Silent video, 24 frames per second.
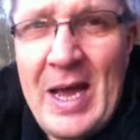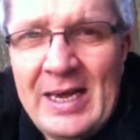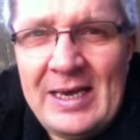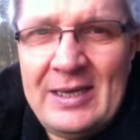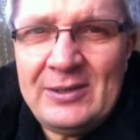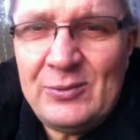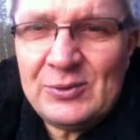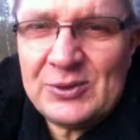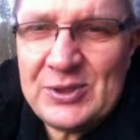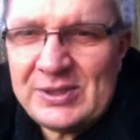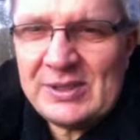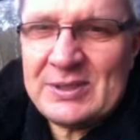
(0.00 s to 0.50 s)

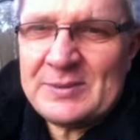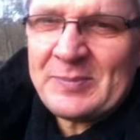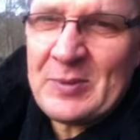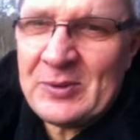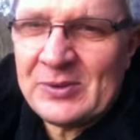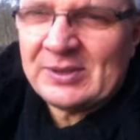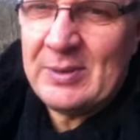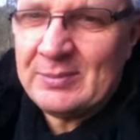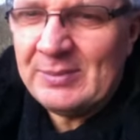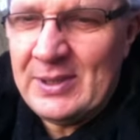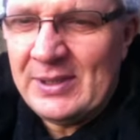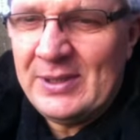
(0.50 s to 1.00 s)
ale już jest
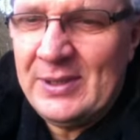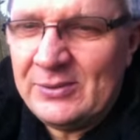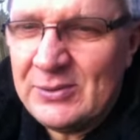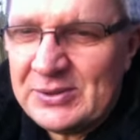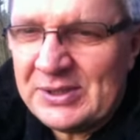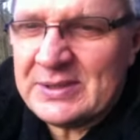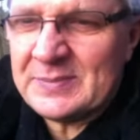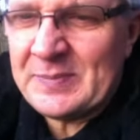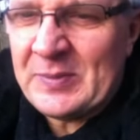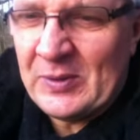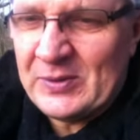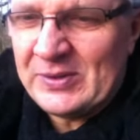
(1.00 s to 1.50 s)
po nim,
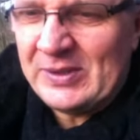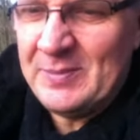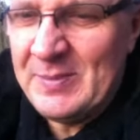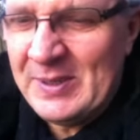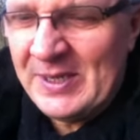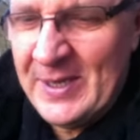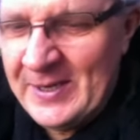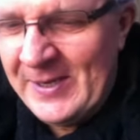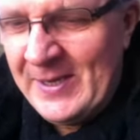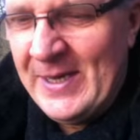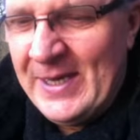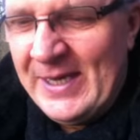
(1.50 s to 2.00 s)
już jest po nim.
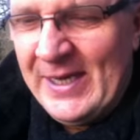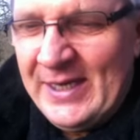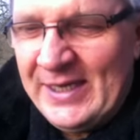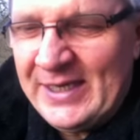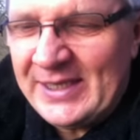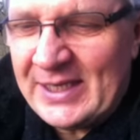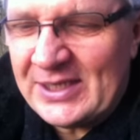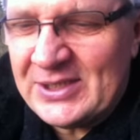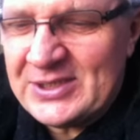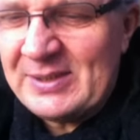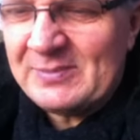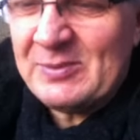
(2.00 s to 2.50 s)

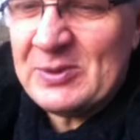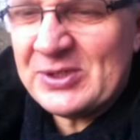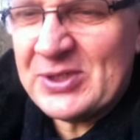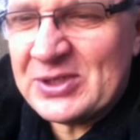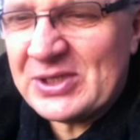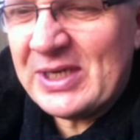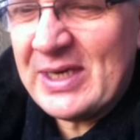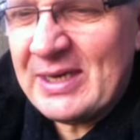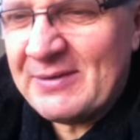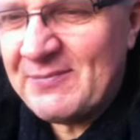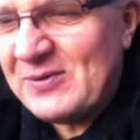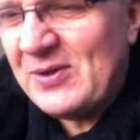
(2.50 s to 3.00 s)
I tak chciałem
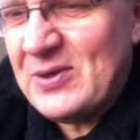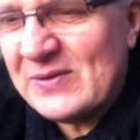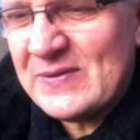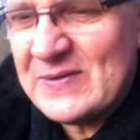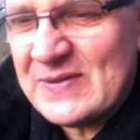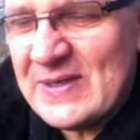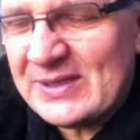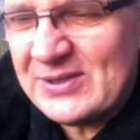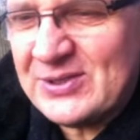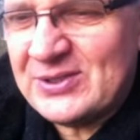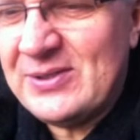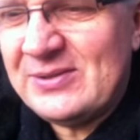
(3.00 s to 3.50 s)
troszeczkę
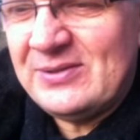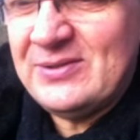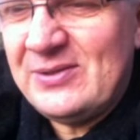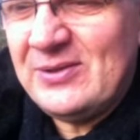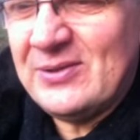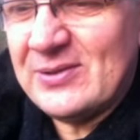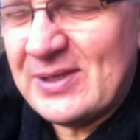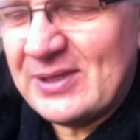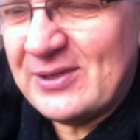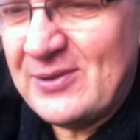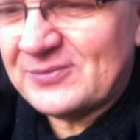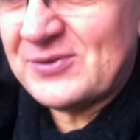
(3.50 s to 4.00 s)
nawiązać
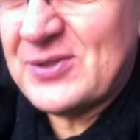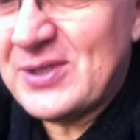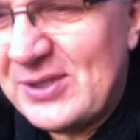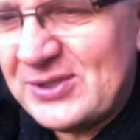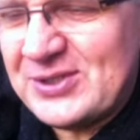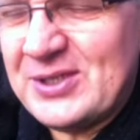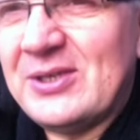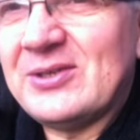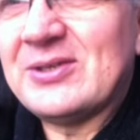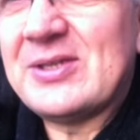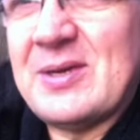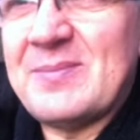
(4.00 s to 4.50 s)
do tego
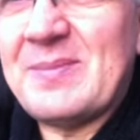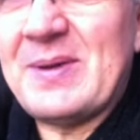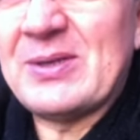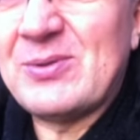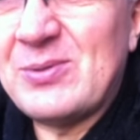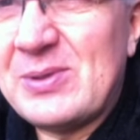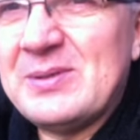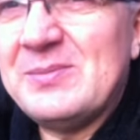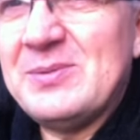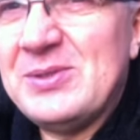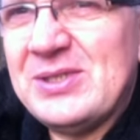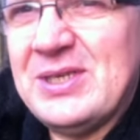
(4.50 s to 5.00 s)
wczorajszego
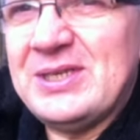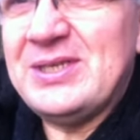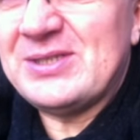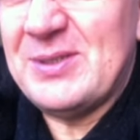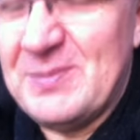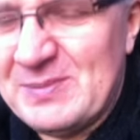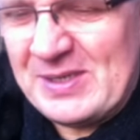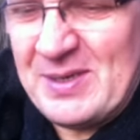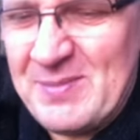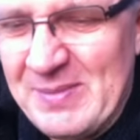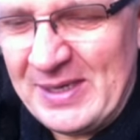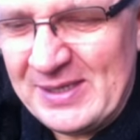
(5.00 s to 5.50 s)
tematu, tym
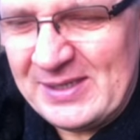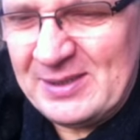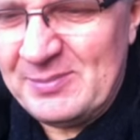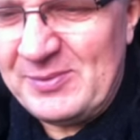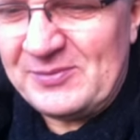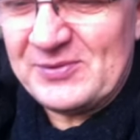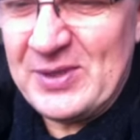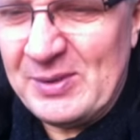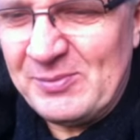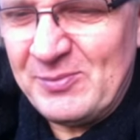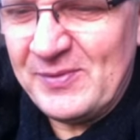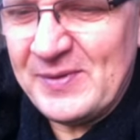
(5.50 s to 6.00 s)
dzisiejszym tematem,
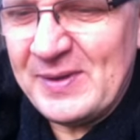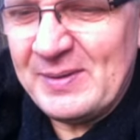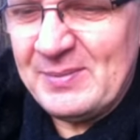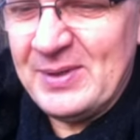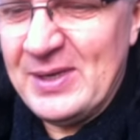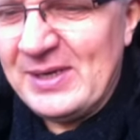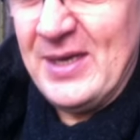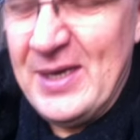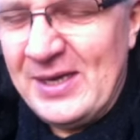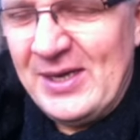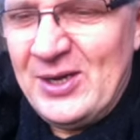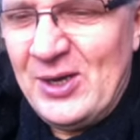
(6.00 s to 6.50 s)
bo wczoraj mówiłem
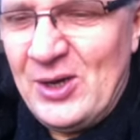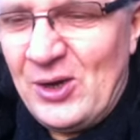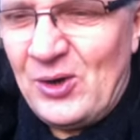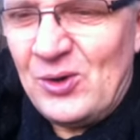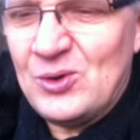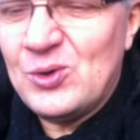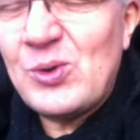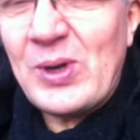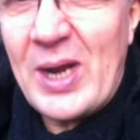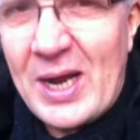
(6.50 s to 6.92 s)
o